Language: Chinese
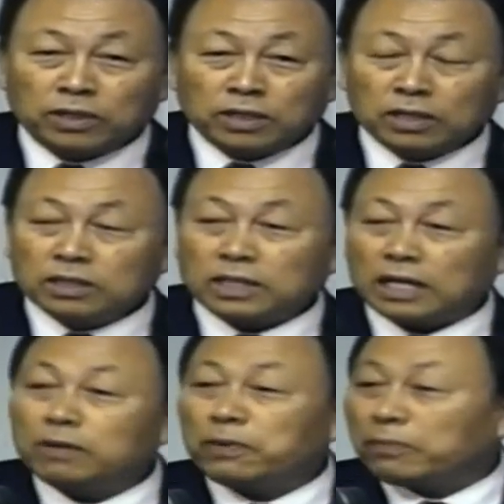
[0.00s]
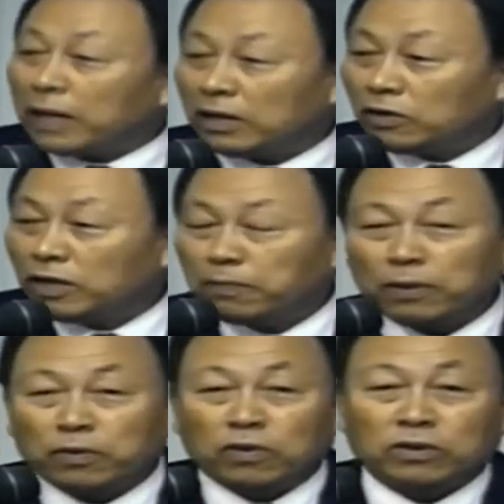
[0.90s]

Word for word: 这家餐厅生意也是兴